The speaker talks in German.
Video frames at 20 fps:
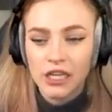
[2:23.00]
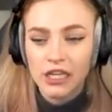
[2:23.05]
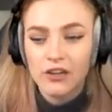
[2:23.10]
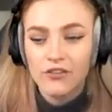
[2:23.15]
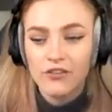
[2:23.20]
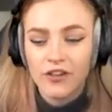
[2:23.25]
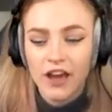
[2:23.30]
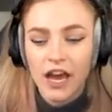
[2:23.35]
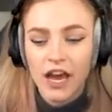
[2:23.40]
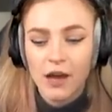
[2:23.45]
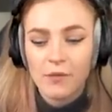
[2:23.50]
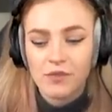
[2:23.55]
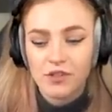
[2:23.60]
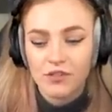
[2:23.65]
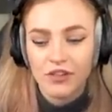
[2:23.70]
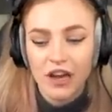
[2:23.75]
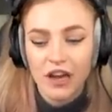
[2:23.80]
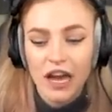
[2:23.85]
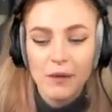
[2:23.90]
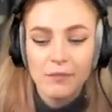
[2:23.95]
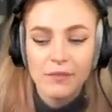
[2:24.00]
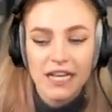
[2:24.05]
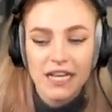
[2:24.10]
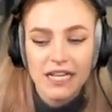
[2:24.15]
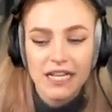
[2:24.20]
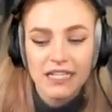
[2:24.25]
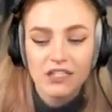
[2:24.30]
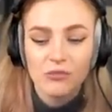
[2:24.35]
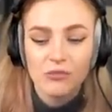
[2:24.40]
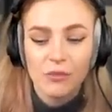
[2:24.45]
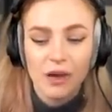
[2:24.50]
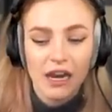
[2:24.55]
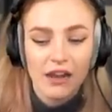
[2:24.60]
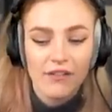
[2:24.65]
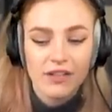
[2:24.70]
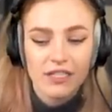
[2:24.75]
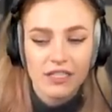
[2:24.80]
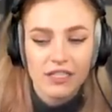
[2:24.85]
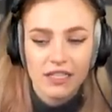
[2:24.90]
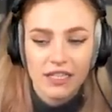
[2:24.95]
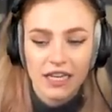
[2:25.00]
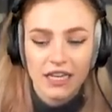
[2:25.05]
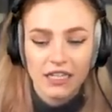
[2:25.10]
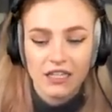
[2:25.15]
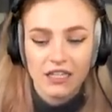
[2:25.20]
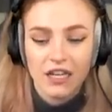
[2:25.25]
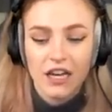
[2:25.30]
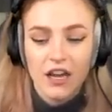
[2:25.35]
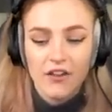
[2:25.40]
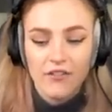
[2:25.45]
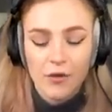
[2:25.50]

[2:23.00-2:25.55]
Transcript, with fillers: Farben. So Farben, die Essen normalerweise nicht hat. Weil